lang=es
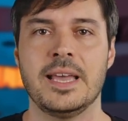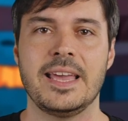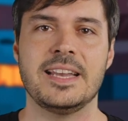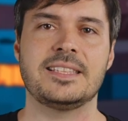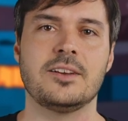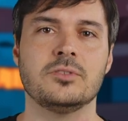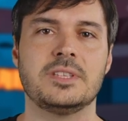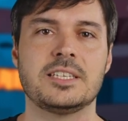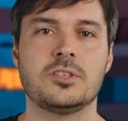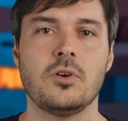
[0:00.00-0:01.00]
En este
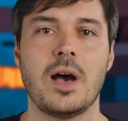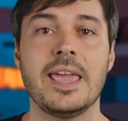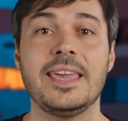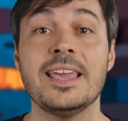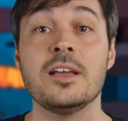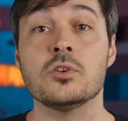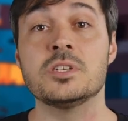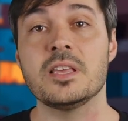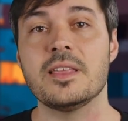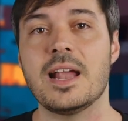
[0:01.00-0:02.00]
contexto, hay quien
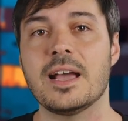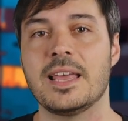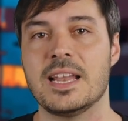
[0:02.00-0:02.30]
considera que